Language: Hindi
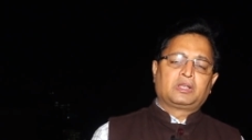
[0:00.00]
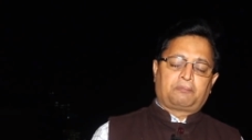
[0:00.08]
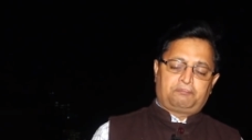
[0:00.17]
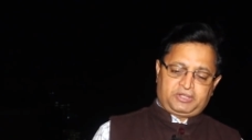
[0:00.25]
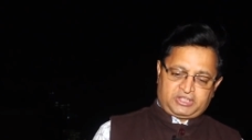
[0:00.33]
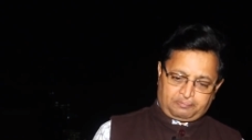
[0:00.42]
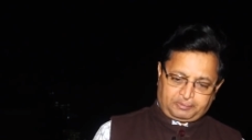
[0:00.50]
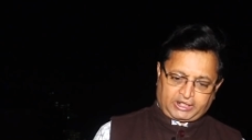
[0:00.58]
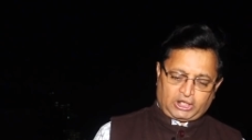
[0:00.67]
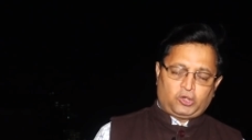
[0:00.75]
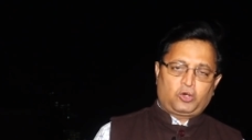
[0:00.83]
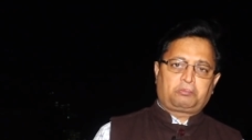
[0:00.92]
कि बीजेपी
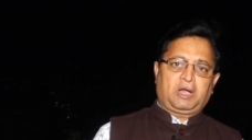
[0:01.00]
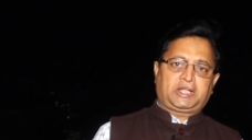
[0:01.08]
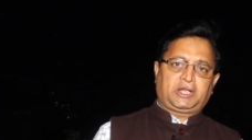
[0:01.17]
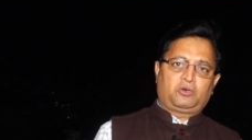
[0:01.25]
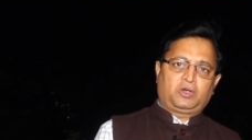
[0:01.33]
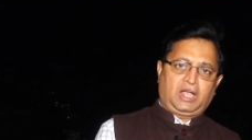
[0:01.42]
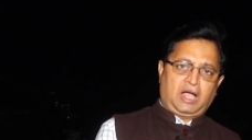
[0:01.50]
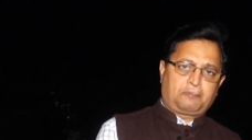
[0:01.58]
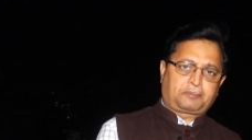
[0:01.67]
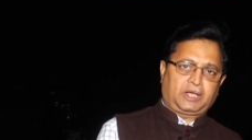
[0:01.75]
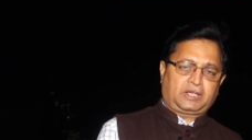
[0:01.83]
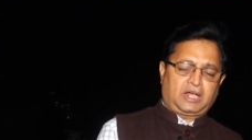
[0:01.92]
के लोग बैठे होंगे
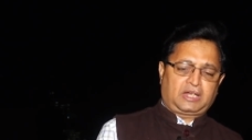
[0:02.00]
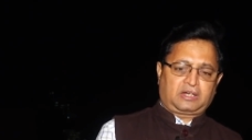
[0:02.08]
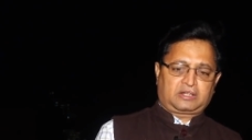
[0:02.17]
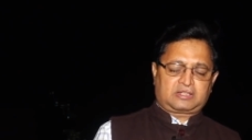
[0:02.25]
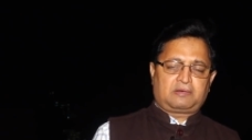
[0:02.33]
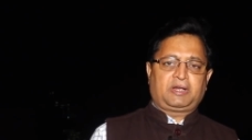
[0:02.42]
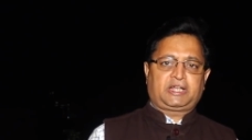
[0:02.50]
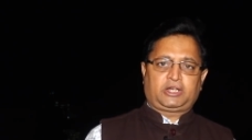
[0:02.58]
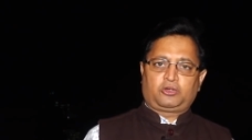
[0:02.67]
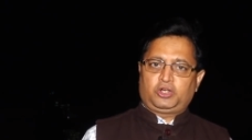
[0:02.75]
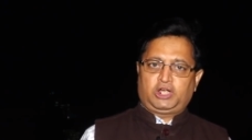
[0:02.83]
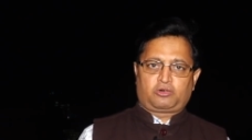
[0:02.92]
आपके कार्यकर्ता
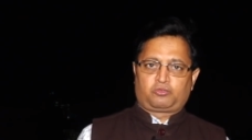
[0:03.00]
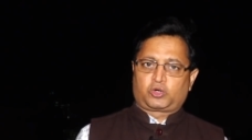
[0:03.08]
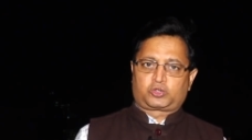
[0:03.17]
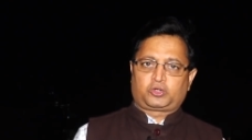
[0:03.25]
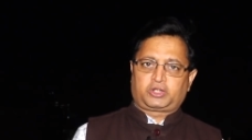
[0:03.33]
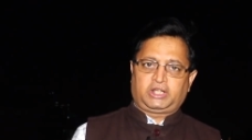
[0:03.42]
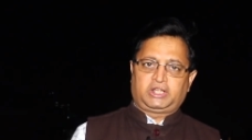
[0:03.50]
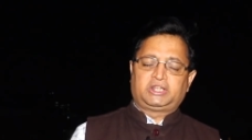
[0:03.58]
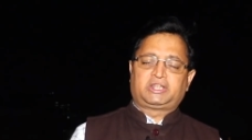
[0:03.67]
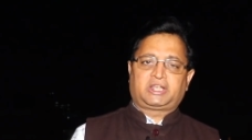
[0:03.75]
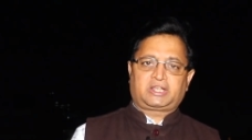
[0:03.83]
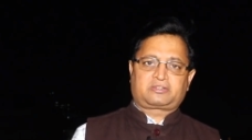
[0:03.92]
बैठे होंगे और वोटों की
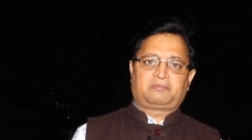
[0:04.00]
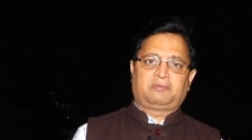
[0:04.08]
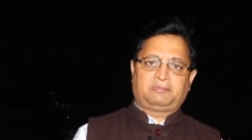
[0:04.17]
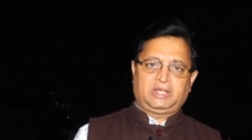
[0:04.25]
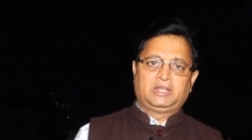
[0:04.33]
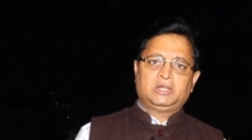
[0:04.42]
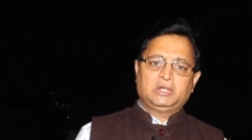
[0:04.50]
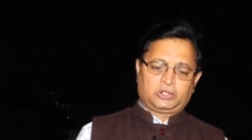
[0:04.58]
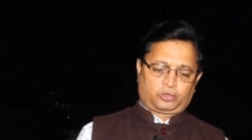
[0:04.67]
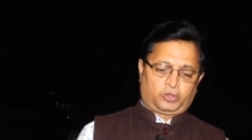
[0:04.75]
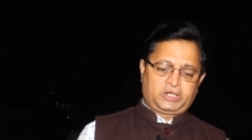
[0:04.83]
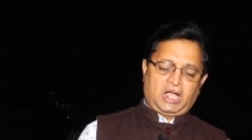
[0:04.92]
गिनती के समय में
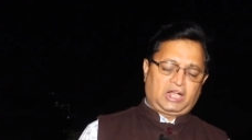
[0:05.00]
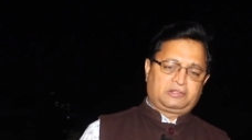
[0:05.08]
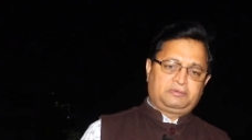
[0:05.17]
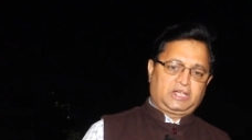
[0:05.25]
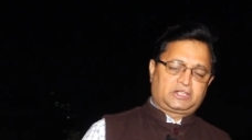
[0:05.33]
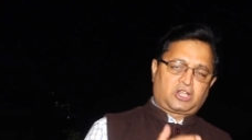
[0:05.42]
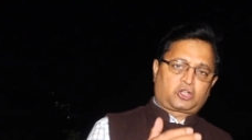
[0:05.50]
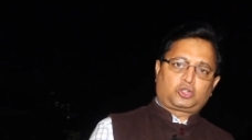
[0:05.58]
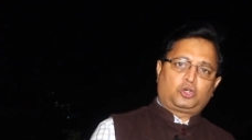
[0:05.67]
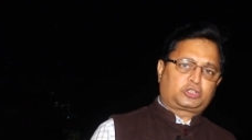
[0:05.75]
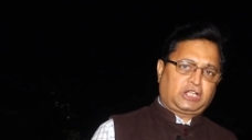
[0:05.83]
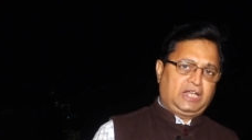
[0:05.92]
कोई आदमी अंदर
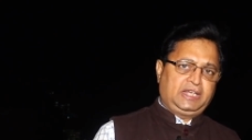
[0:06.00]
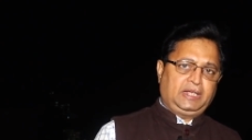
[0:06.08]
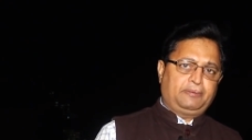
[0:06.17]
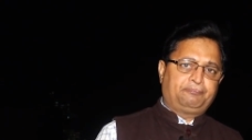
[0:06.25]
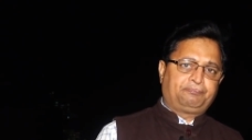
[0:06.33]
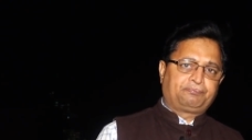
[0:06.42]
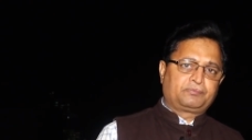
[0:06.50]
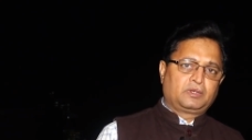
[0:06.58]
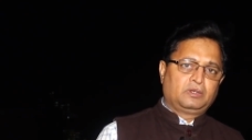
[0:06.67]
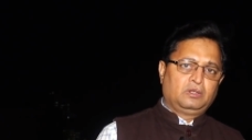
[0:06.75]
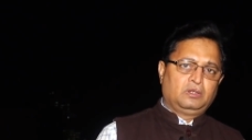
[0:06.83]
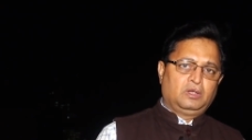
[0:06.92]
तो होता नहीं है
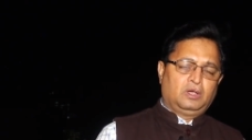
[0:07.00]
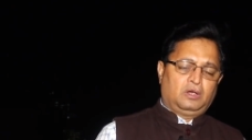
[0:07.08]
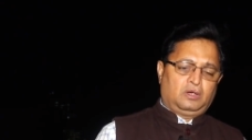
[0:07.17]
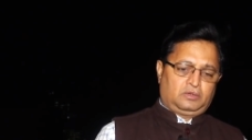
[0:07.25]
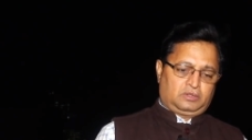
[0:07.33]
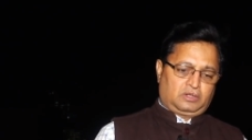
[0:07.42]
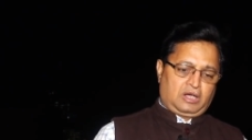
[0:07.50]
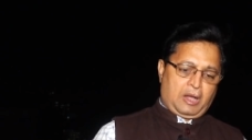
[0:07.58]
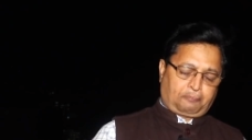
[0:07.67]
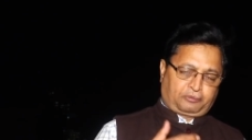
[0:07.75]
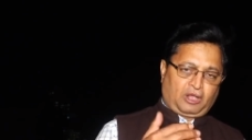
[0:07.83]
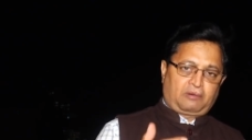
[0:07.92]

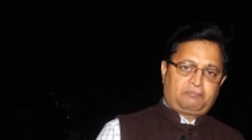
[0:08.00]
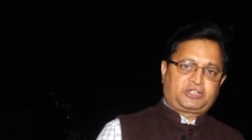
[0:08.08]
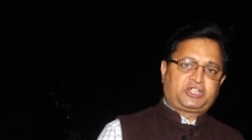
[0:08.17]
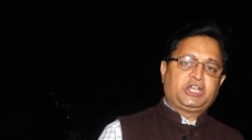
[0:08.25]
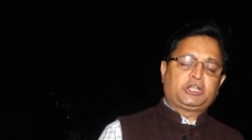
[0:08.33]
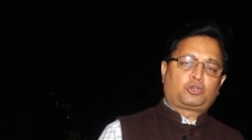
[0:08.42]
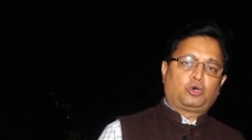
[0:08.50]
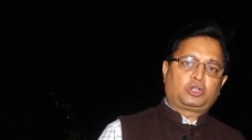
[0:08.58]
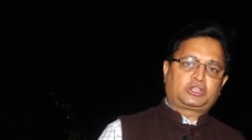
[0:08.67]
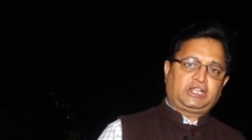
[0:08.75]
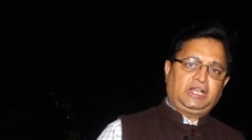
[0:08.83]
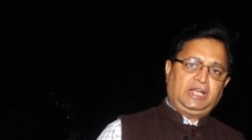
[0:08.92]
अफसर मशीन
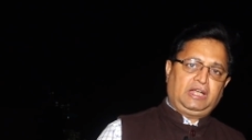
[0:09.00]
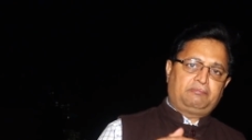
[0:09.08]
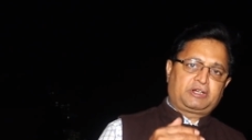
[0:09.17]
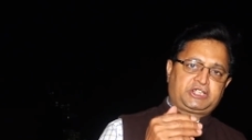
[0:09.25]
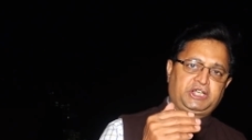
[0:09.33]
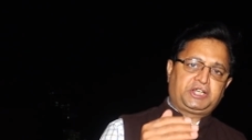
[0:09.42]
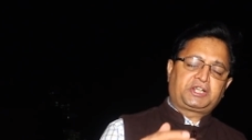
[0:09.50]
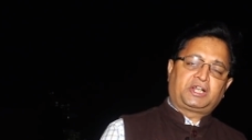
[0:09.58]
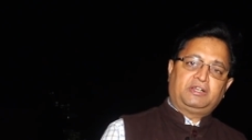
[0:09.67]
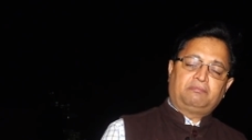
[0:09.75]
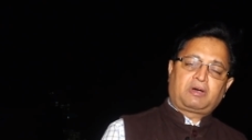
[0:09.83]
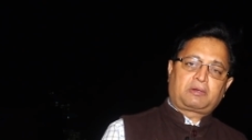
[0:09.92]
खोलते हैं मशीन का
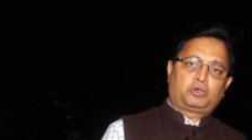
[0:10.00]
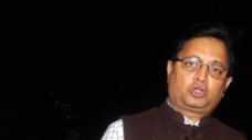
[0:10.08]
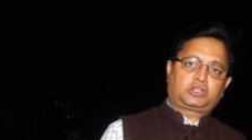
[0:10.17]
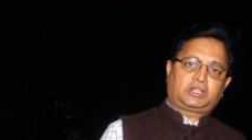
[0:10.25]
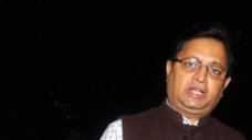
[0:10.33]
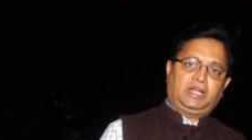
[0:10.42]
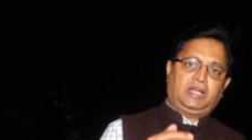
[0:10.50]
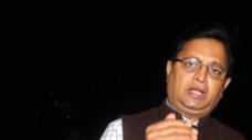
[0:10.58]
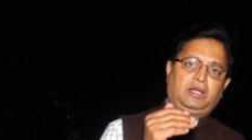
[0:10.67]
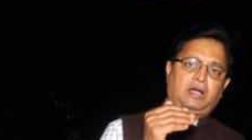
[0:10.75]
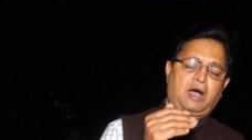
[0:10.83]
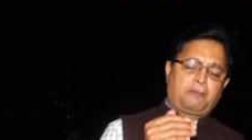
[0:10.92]
नंबर बोलते
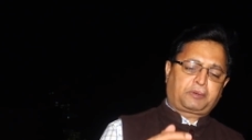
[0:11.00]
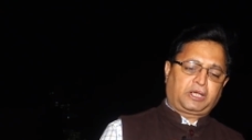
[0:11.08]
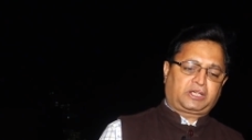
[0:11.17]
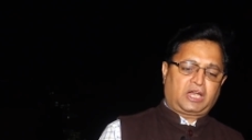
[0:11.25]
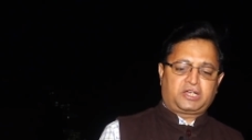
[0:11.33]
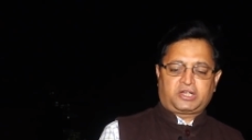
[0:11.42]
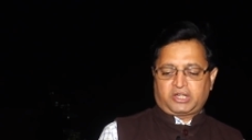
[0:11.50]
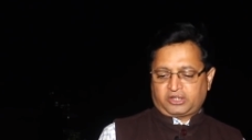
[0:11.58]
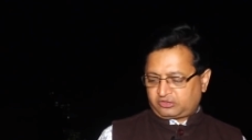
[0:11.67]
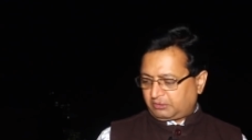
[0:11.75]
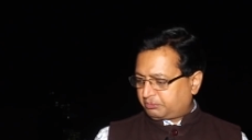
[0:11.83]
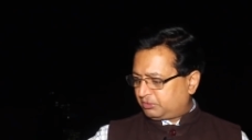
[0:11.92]
हैं आपके
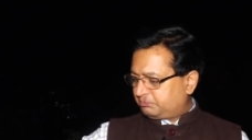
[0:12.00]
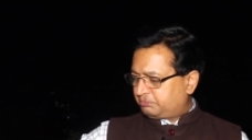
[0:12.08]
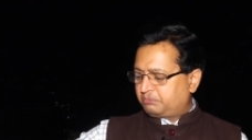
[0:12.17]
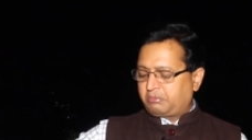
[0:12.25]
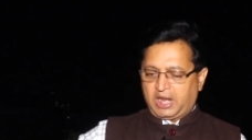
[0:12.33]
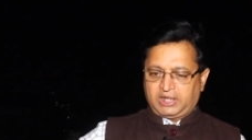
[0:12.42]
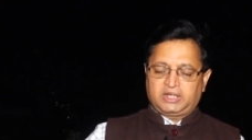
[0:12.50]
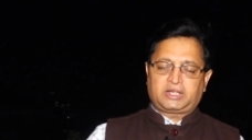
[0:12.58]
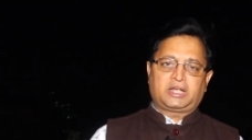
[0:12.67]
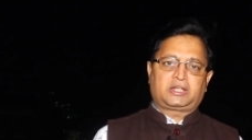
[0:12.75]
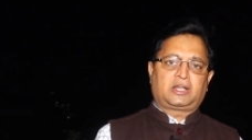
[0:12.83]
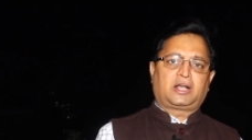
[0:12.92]
कैंडिडेट सब
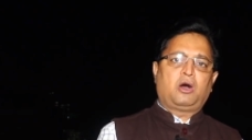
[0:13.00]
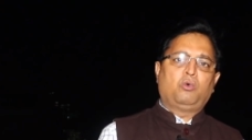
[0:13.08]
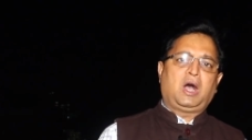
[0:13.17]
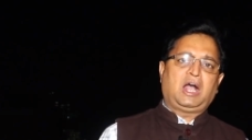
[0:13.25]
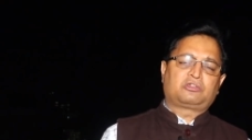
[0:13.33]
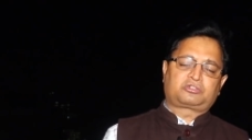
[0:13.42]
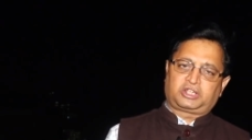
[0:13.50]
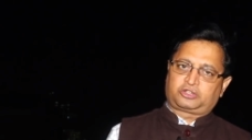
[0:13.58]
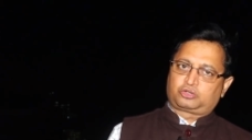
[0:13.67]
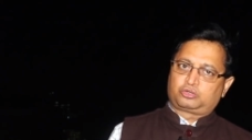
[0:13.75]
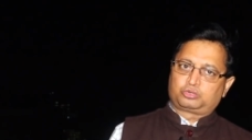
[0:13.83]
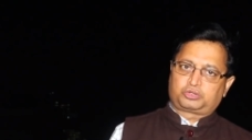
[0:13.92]
बैरिकेड लगा हुआ है उसके
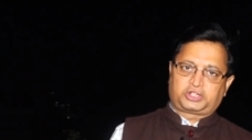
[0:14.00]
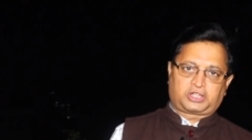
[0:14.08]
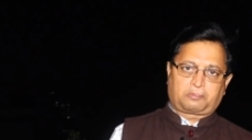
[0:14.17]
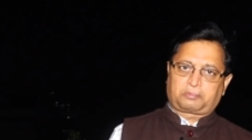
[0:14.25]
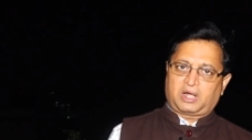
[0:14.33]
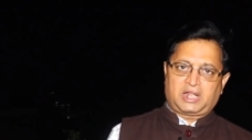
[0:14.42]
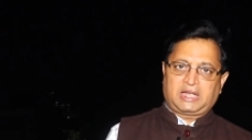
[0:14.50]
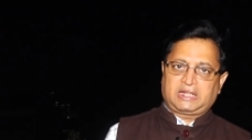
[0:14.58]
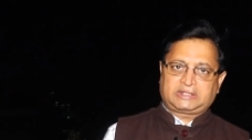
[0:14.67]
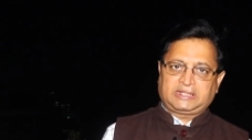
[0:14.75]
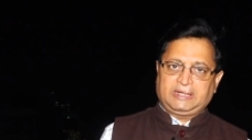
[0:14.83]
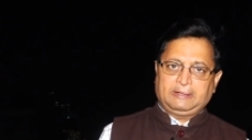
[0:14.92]
दूसरी तरफ खड़े
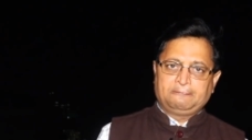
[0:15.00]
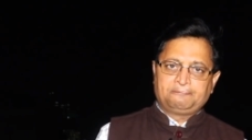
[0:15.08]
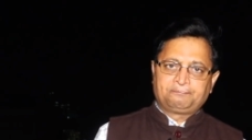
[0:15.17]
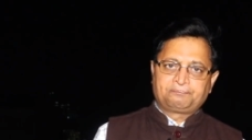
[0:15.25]
रहते हैं